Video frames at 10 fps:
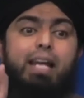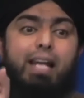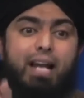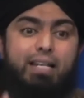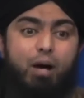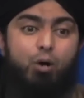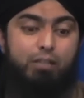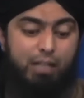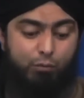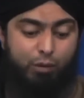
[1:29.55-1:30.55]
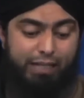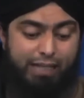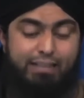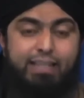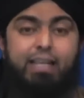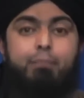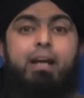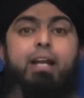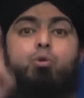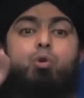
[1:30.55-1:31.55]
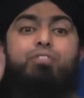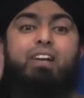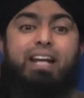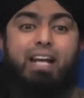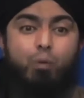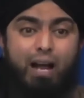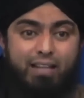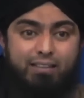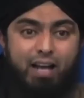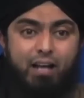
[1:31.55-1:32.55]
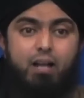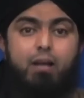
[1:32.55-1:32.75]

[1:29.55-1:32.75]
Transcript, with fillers: एलानिया होती है वो ये कहते हैं कि मैंने कुफर निकलवाया था